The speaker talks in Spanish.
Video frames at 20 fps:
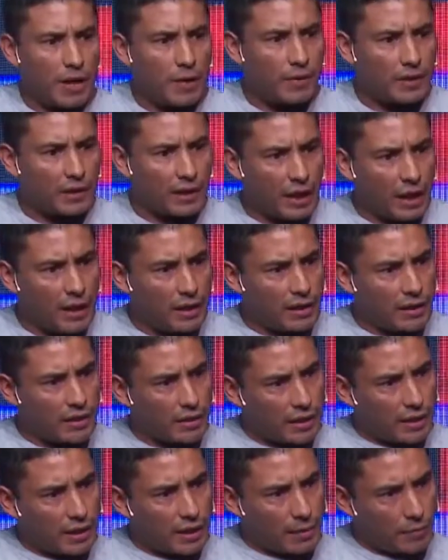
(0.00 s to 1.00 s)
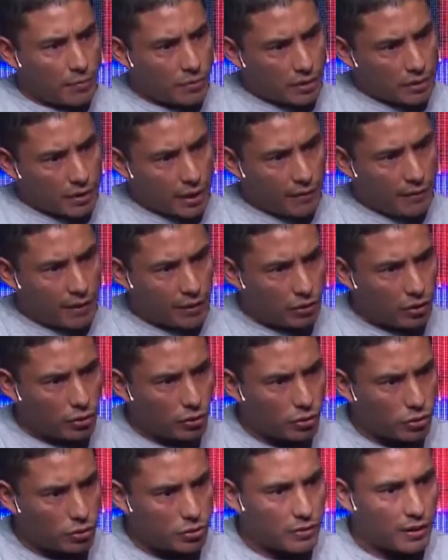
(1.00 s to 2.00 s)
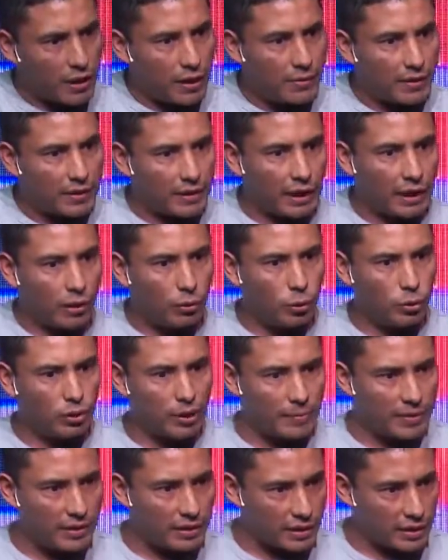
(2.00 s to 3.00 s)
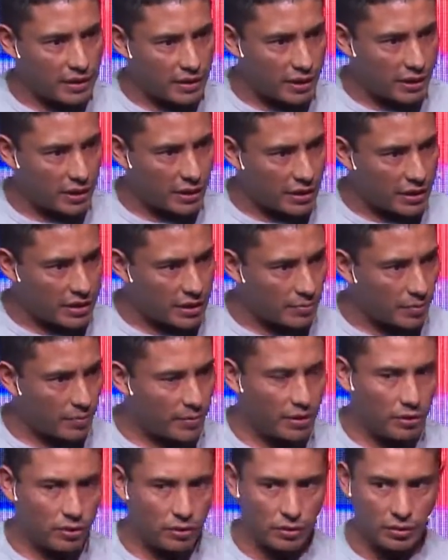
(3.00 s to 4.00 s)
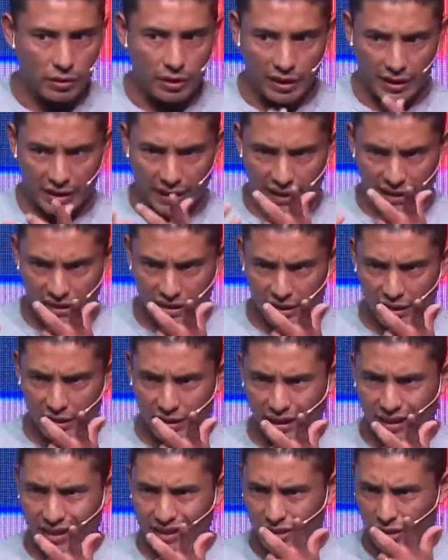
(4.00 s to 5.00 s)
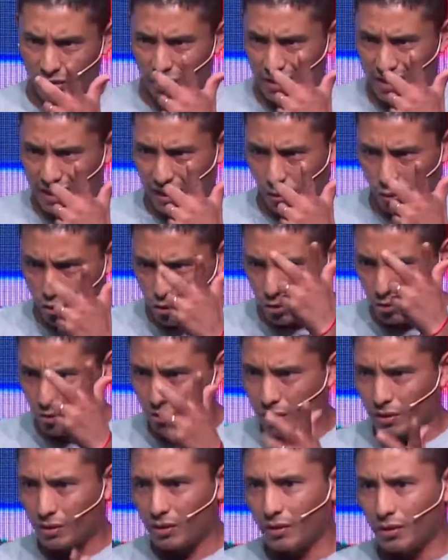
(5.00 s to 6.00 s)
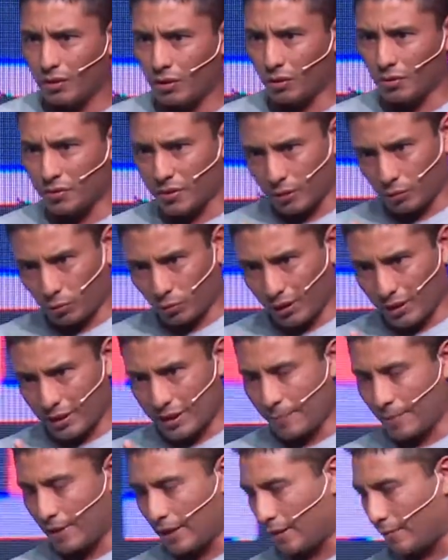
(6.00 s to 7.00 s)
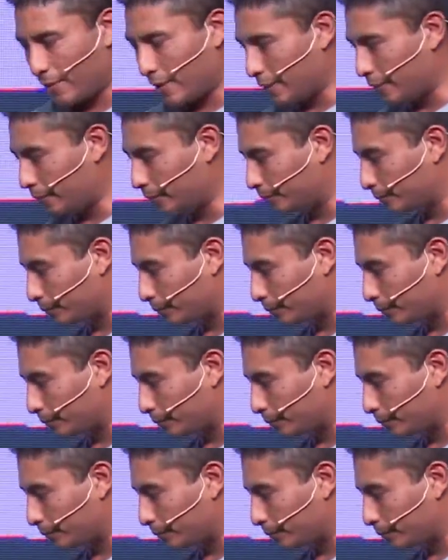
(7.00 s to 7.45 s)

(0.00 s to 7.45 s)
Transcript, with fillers: la libertad y le, queremos hablar con el otro sobre la libertad, justamente en ese, en ese momento están, están haciendo desarrollo conceptual de esa palabra.